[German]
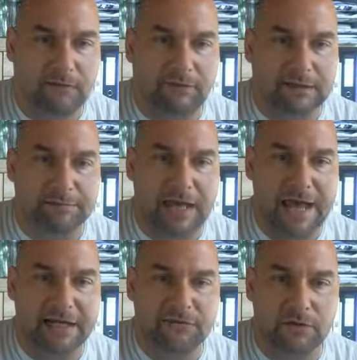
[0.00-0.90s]
Erwartet man
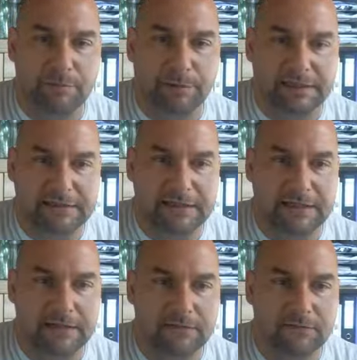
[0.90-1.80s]
eigentlich von den Briten
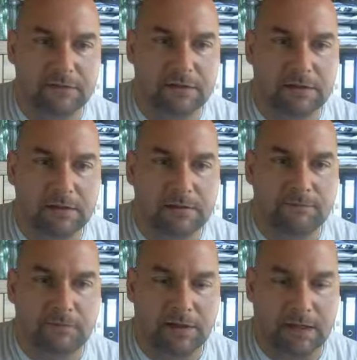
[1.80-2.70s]
eher.
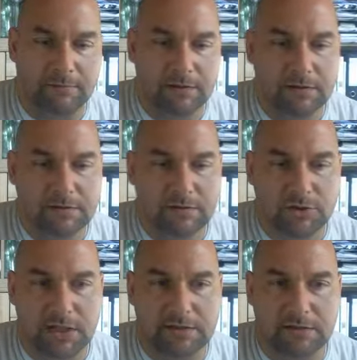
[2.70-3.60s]
Aber
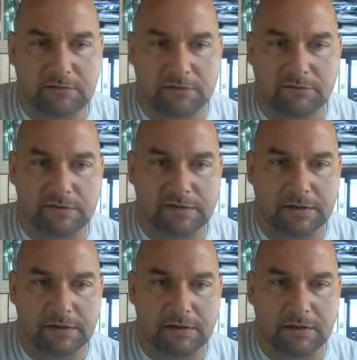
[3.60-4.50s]
scheint ja auch zu funktionieren.